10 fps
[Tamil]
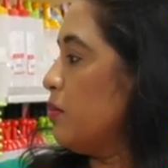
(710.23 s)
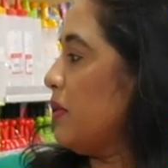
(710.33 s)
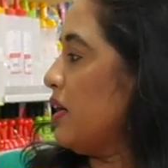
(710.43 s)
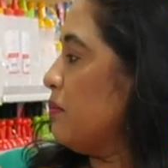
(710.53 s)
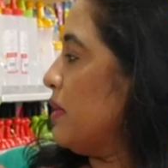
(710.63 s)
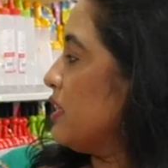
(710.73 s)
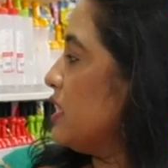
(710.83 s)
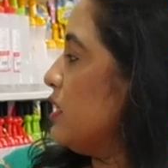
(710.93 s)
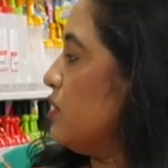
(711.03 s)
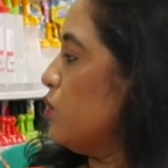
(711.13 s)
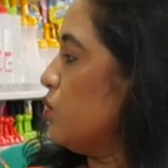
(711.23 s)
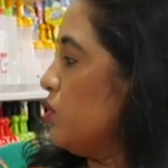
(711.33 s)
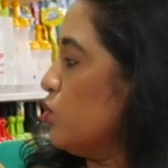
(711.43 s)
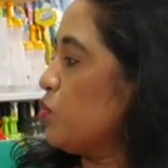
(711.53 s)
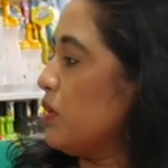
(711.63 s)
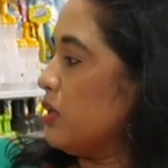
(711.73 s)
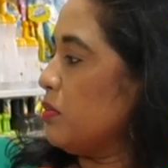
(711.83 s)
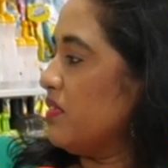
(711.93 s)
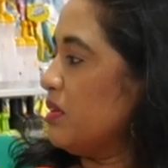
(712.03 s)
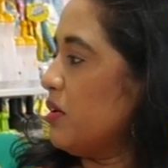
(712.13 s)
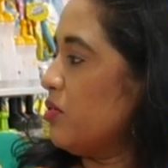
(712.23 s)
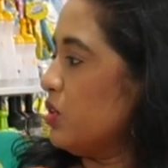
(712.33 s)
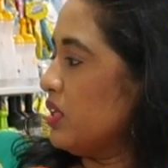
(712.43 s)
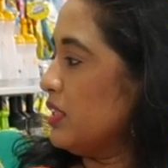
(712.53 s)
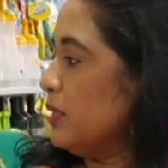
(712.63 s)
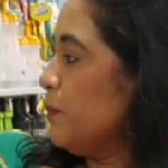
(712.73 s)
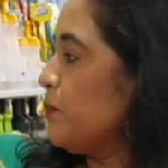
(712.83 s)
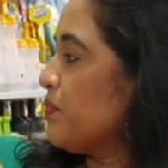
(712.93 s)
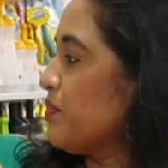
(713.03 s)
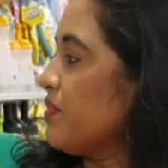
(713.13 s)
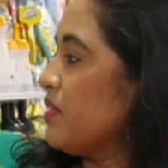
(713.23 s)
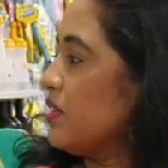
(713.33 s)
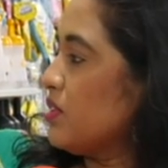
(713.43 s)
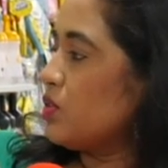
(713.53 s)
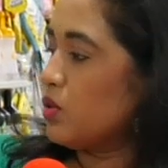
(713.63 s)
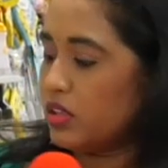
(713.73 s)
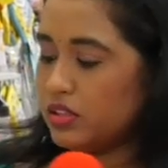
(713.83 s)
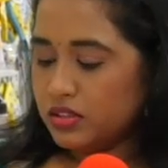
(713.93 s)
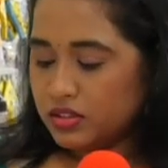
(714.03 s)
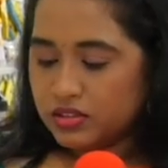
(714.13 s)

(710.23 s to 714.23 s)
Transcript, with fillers: பா மாற்றி யூஸ் பண்ணுற விதமாகவும் இருக்குது ஸோ இது